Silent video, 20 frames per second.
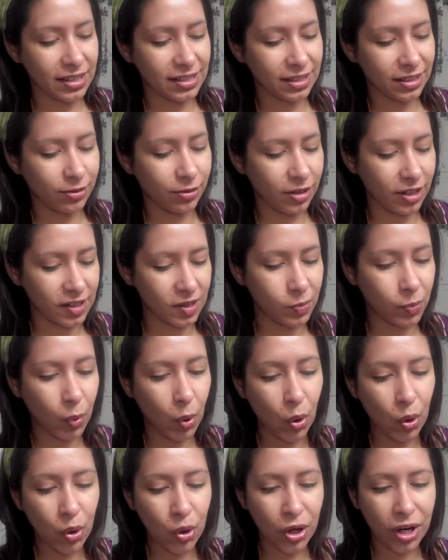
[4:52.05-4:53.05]
si con la
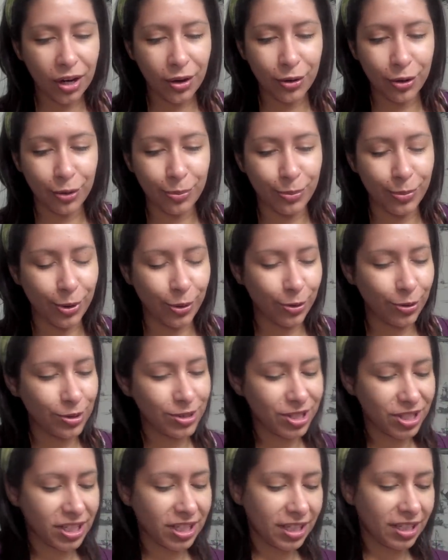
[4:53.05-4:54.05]
esponja o con
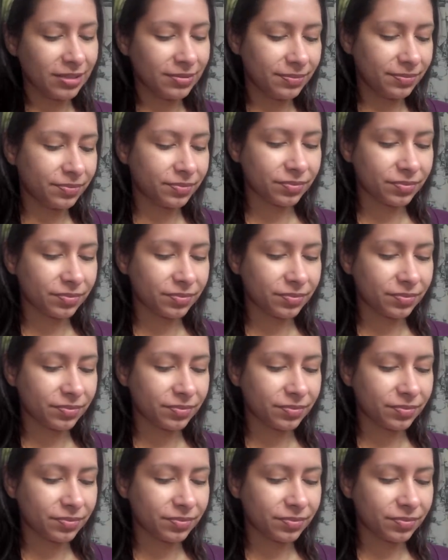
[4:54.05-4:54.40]
brocha.